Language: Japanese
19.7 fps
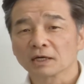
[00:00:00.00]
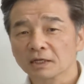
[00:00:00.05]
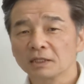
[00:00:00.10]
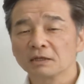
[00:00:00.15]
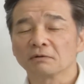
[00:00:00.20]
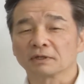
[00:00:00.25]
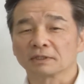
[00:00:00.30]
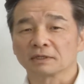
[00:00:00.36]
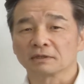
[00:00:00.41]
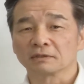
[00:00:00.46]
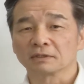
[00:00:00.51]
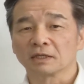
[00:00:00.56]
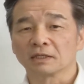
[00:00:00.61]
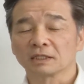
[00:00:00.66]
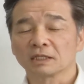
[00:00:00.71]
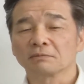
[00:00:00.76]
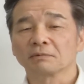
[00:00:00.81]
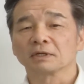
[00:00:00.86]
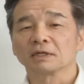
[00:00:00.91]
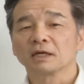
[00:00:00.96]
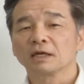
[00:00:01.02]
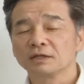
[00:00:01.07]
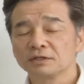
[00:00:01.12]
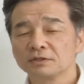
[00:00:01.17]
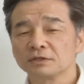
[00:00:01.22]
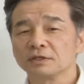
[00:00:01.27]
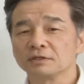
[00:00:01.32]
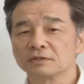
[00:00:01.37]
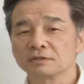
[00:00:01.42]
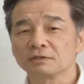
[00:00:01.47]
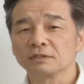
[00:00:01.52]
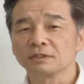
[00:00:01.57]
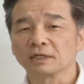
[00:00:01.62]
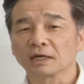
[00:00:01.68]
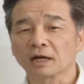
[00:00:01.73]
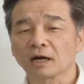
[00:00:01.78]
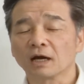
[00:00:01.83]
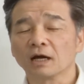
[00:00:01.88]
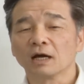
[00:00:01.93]
けではなくて例えば現地に着い
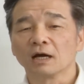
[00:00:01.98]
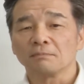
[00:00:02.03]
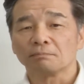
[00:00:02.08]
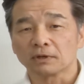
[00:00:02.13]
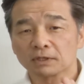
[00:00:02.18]
てから